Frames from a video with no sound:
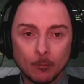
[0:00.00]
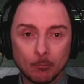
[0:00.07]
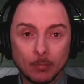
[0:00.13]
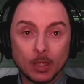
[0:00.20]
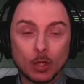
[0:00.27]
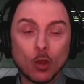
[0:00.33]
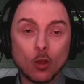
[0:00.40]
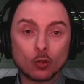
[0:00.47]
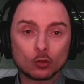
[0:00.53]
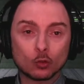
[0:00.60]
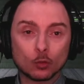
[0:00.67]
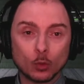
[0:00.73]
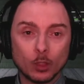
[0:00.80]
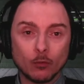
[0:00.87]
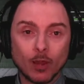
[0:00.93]
però
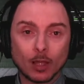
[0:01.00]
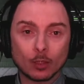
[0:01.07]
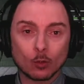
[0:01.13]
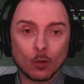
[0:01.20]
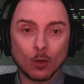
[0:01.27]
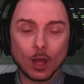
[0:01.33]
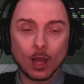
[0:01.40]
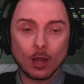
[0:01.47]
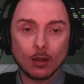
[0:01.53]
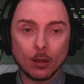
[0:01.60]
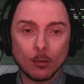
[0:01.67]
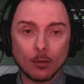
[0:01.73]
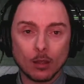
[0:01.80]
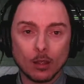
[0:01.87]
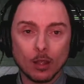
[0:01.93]
sono arrivato
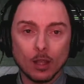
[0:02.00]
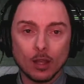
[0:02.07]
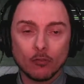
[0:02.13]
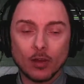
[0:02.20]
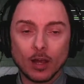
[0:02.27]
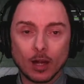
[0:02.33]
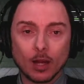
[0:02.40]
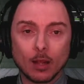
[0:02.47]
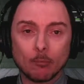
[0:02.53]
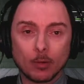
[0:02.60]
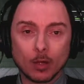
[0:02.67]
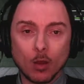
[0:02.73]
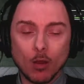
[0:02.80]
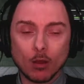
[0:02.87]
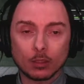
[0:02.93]
a fare
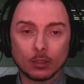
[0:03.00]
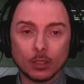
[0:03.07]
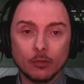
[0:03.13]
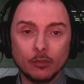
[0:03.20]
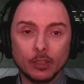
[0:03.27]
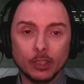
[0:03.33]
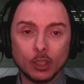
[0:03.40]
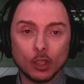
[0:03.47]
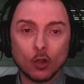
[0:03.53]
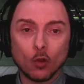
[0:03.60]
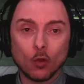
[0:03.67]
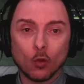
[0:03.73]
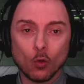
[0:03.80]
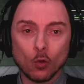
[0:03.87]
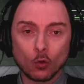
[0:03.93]
l'upload del
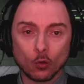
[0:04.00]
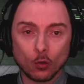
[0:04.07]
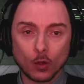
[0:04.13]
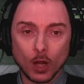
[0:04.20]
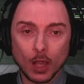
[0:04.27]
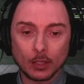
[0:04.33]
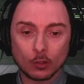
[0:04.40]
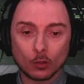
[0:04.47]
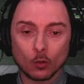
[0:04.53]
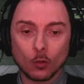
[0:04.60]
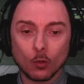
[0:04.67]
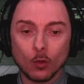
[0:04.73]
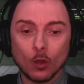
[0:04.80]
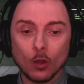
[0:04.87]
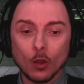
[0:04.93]
video
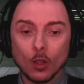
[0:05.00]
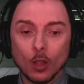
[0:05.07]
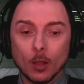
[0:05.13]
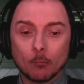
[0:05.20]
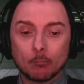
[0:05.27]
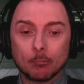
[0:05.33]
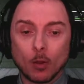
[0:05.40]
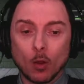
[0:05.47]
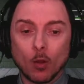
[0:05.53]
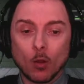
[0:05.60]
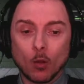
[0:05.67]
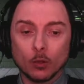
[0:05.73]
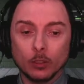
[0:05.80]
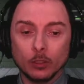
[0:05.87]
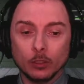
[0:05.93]
corretto.
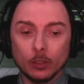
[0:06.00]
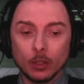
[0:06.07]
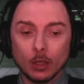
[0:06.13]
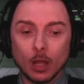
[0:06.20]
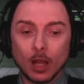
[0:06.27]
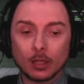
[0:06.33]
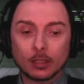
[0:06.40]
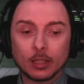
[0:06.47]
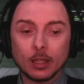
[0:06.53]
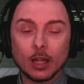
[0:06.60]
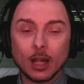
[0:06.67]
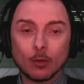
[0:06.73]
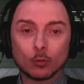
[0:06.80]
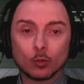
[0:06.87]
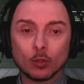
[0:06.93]
Poi anche
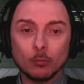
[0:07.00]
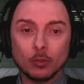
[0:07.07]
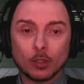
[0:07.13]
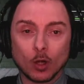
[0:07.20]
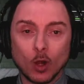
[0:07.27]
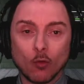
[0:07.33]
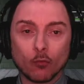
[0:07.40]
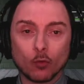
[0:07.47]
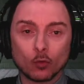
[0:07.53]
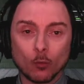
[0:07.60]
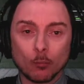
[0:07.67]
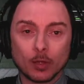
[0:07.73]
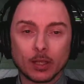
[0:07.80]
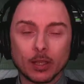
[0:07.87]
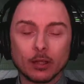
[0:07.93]
l'audio e il microfono
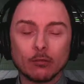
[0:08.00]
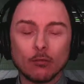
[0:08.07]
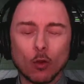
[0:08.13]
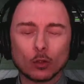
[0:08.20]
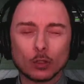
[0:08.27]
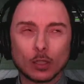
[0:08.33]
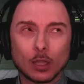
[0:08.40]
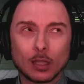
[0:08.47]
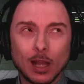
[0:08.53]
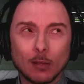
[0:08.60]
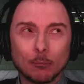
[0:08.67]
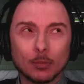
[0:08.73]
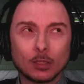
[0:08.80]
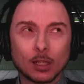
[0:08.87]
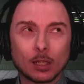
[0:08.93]
perché le volte
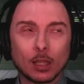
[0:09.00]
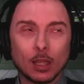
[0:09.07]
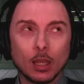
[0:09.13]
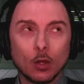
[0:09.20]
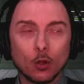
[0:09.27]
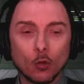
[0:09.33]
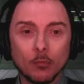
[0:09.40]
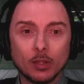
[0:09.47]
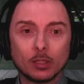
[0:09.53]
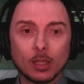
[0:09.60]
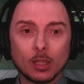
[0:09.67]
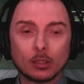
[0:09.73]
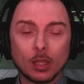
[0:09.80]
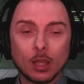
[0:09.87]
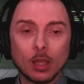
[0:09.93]
capita che lo
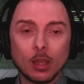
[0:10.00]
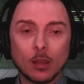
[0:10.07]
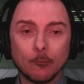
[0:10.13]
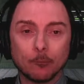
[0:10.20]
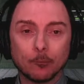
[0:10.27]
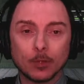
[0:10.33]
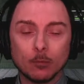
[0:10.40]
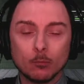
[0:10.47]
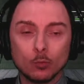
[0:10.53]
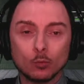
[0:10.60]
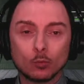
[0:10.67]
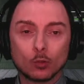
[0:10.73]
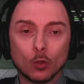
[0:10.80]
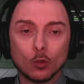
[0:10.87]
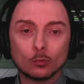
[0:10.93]
mettete
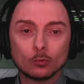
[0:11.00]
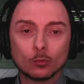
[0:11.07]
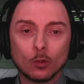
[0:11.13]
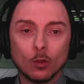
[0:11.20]
muto